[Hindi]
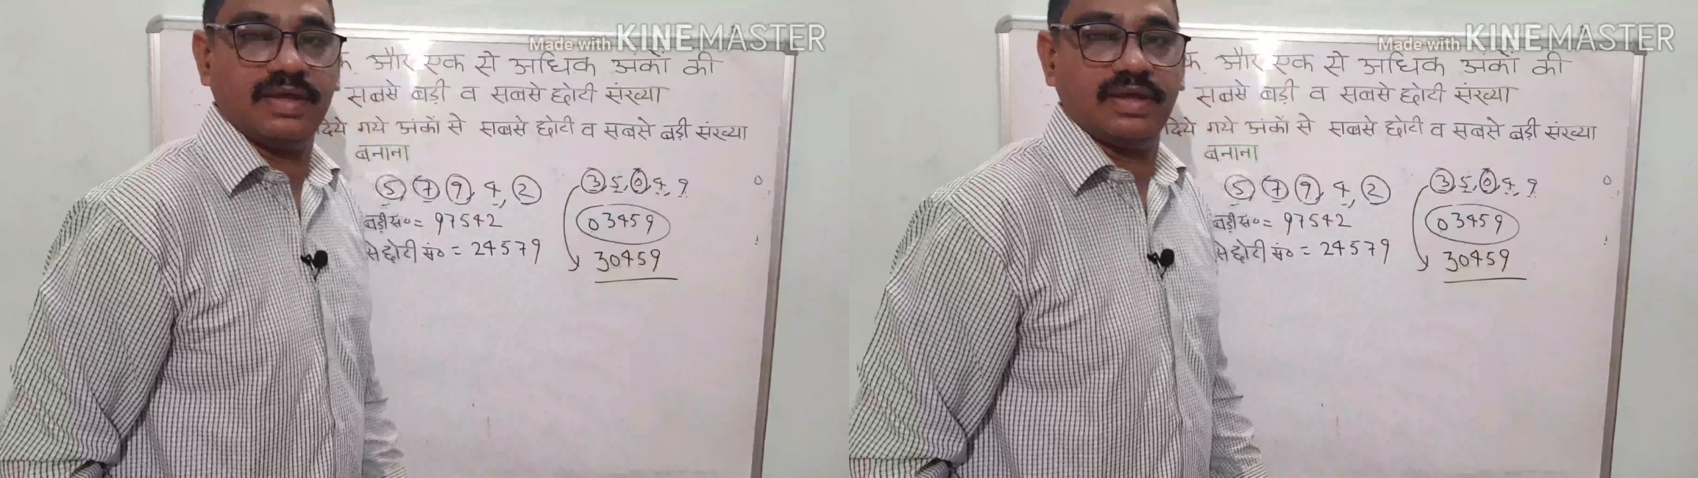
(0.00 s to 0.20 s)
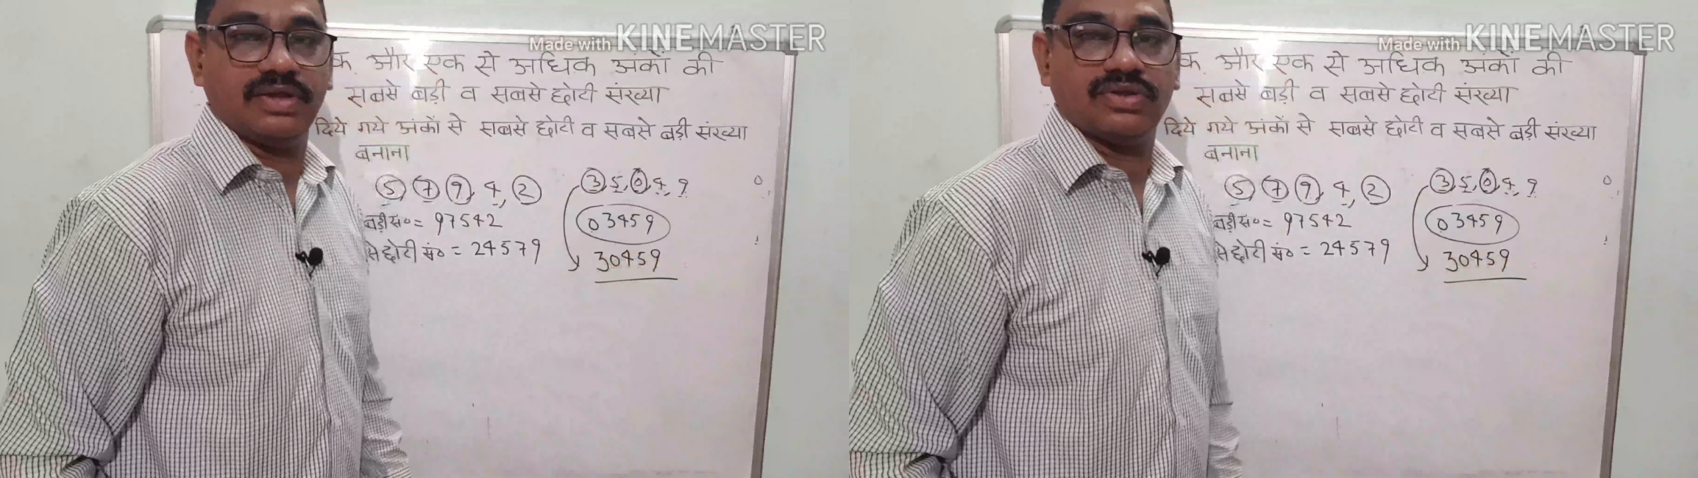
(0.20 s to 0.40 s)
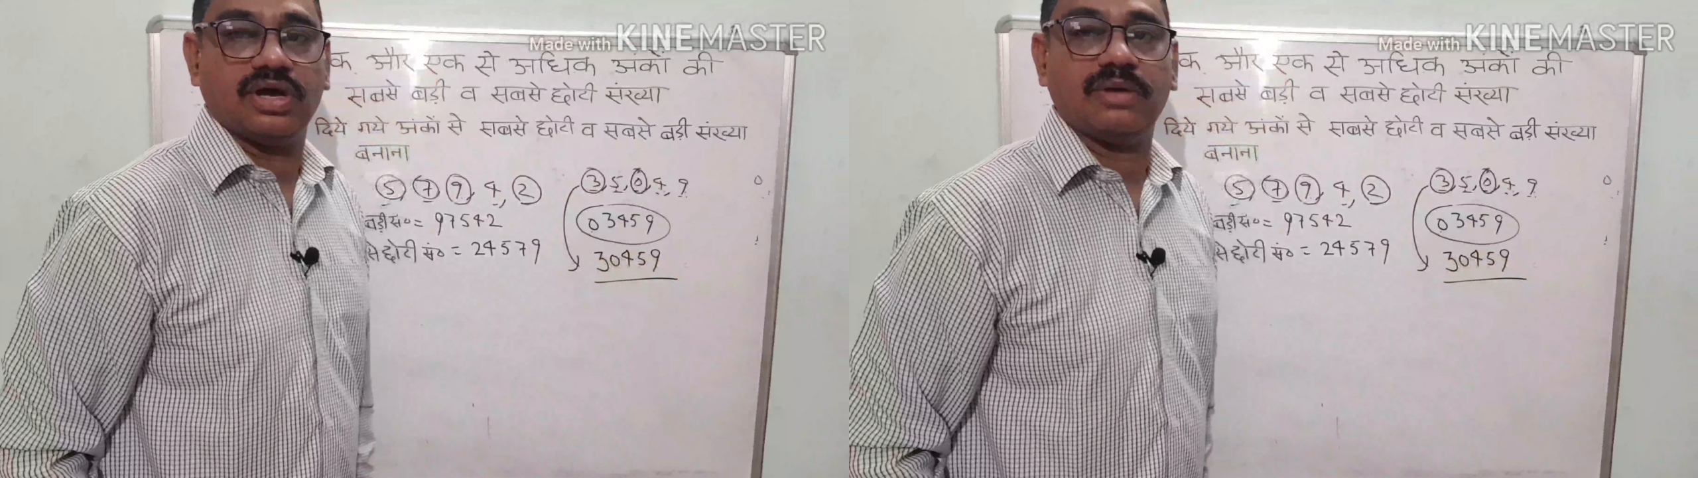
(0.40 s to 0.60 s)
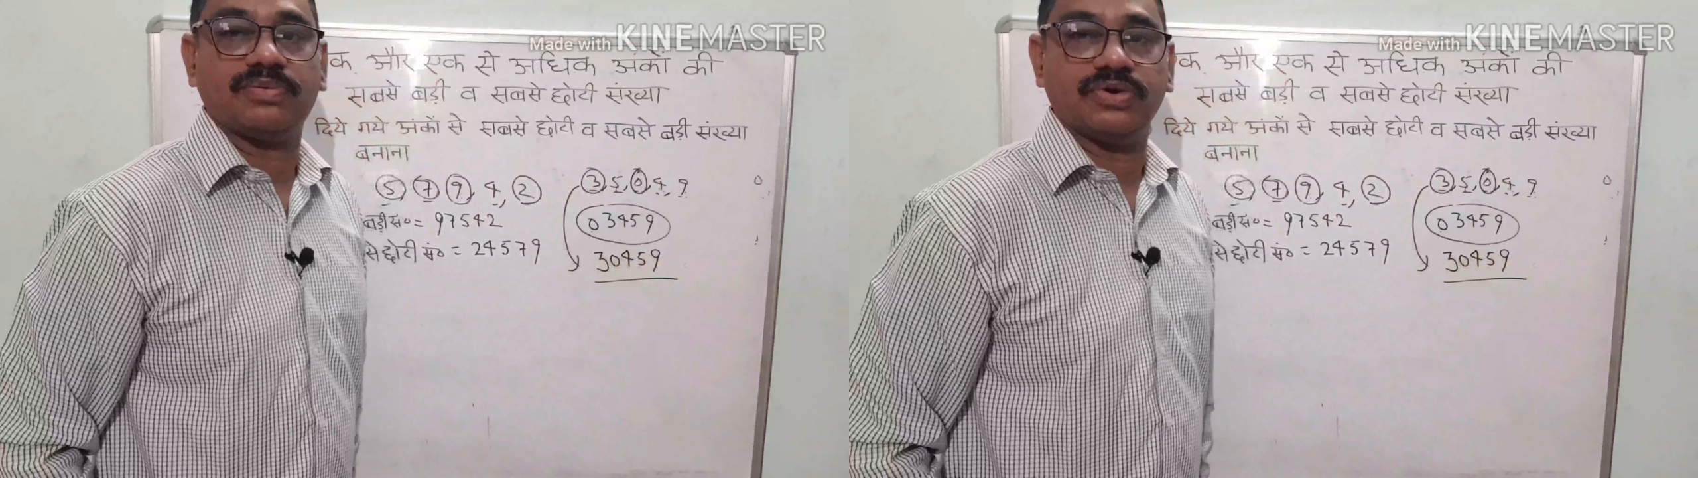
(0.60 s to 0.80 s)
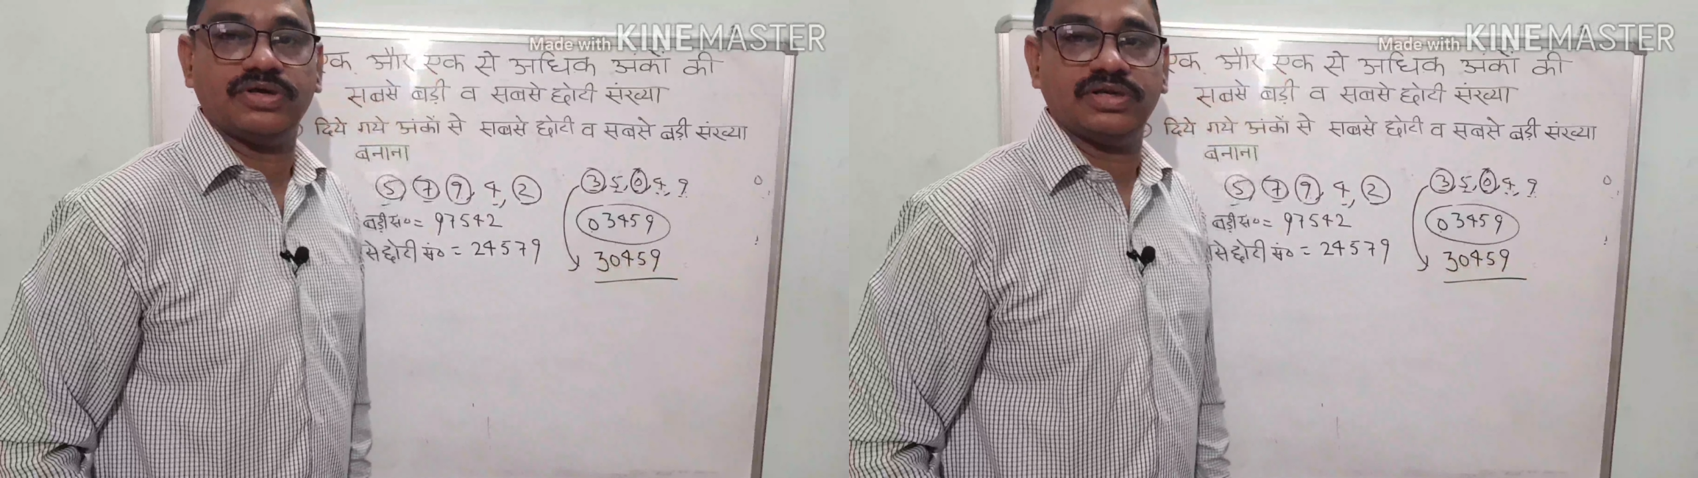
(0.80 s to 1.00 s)
तो आपको
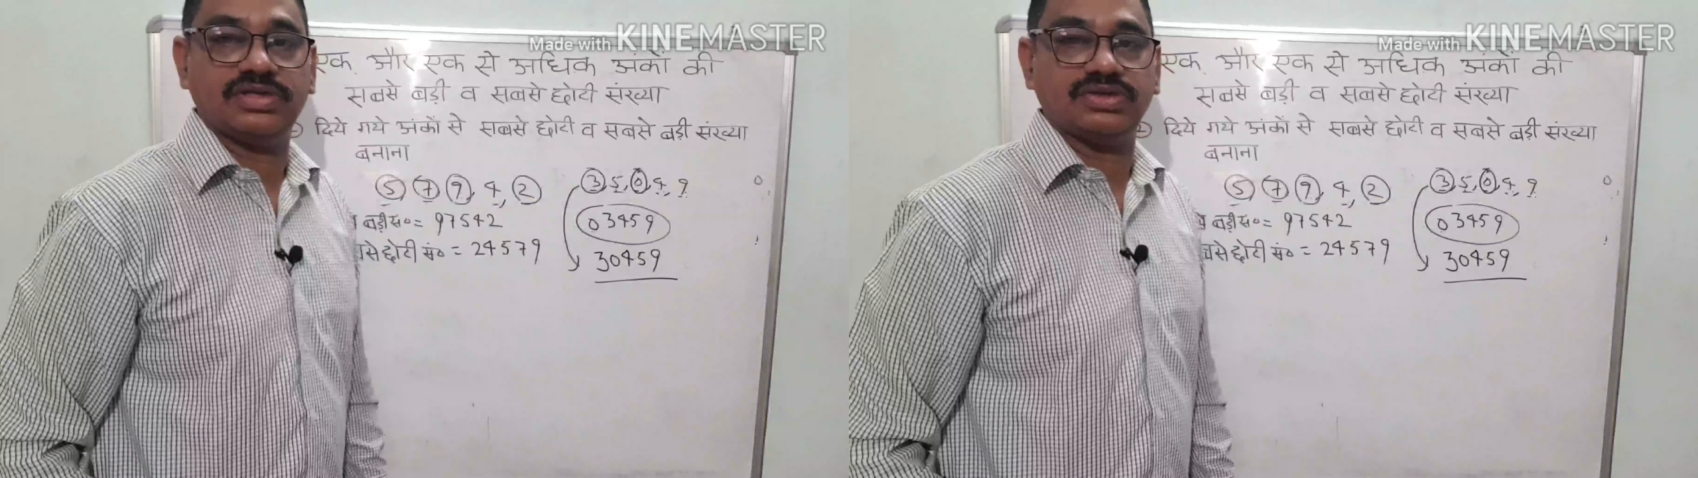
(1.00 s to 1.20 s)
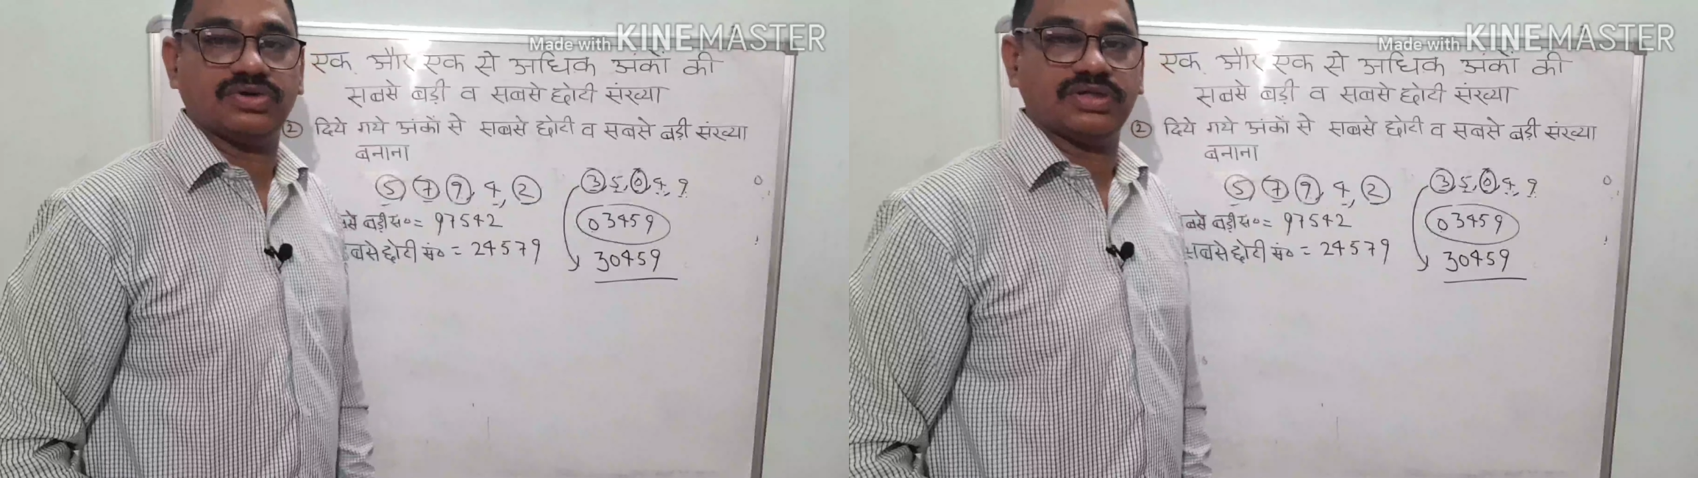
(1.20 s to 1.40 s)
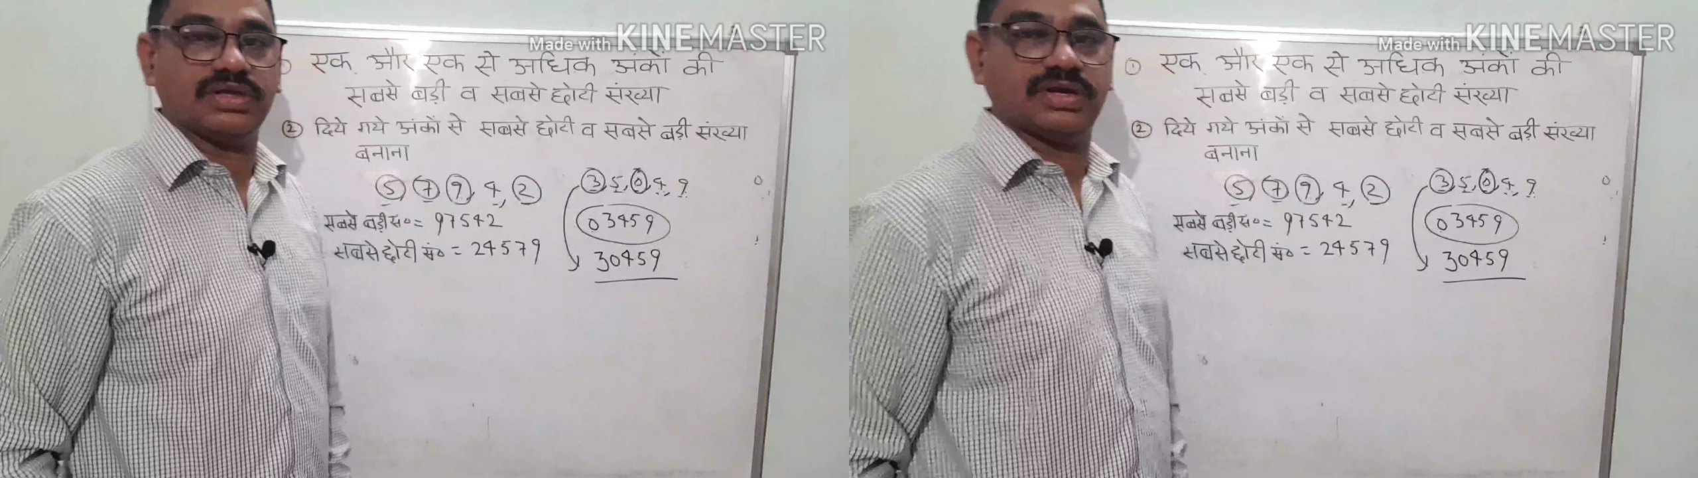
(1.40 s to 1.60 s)
इन्हीं चीज़ों का ध्यान